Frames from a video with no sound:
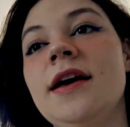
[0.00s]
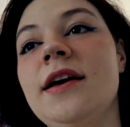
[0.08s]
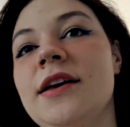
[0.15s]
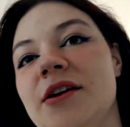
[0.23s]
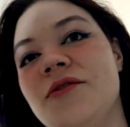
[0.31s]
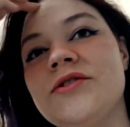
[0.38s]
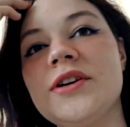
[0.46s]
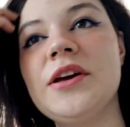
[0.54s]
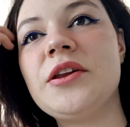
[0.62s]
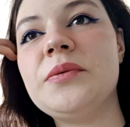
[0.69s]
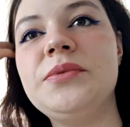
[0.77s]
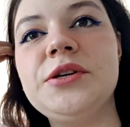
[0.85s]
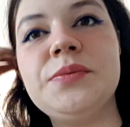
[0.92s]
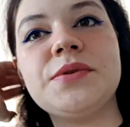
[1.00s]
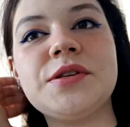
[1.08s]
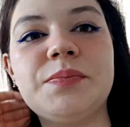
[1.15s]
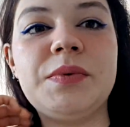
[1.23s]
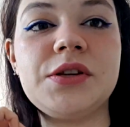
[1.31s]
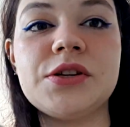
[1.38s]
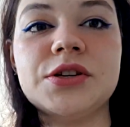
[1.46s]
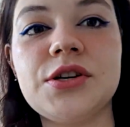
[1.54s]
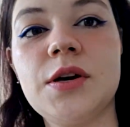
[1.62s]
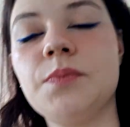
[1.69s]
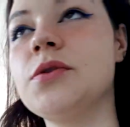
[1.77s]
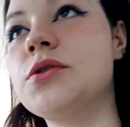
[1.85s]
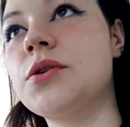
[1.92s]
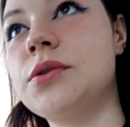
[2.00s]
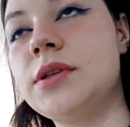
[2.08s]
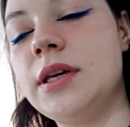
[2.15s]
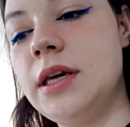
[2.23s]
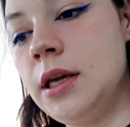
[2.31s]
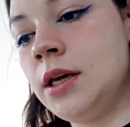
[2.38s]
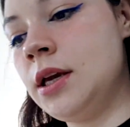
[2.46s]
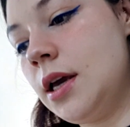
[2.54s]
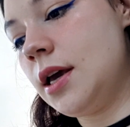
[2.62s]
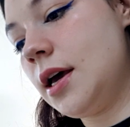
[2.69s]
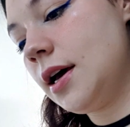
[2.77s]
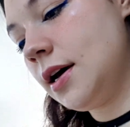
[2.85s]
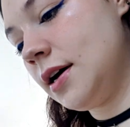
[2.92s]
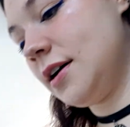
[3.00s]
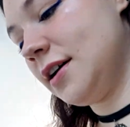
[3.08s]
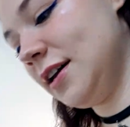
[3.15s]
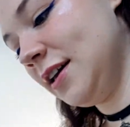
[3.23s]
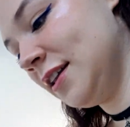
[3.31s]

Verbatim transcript: I wczoraj robiliśmy sobie troszeczkę porządki e, i